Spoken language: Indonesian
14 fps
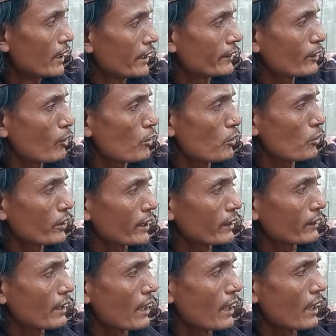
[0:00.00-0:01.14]
Itu
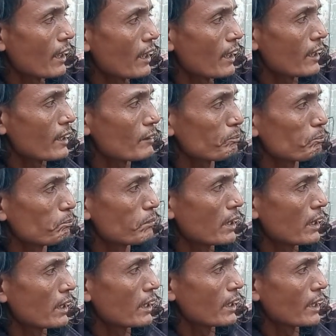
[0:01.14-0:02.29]
kita
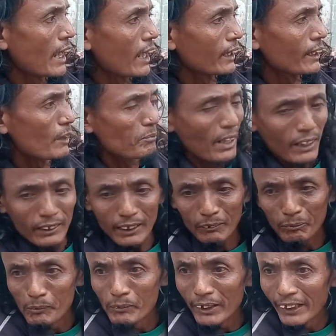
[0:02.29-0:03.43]
uh, harap agar
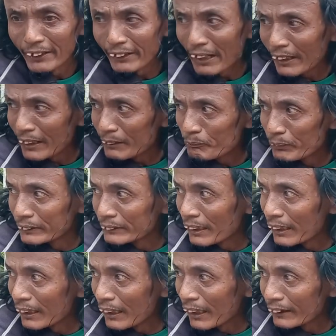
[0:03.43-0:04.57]
pemerintah kan
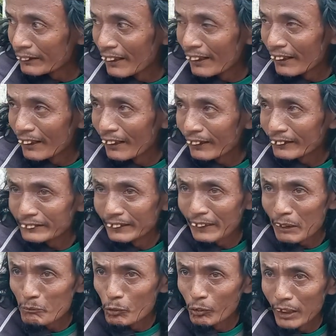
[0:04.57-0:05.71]
bisa ada
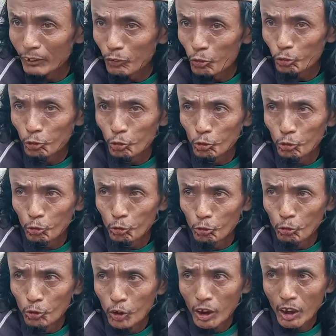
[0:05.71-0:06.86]
kesinambungan untuk
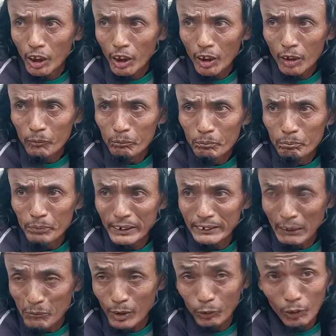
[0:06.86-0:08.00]

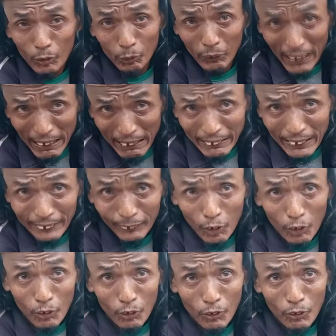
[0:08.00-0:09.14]
pinjaman utang
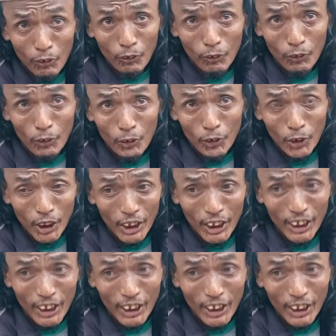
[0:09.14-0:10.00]
atau hmm.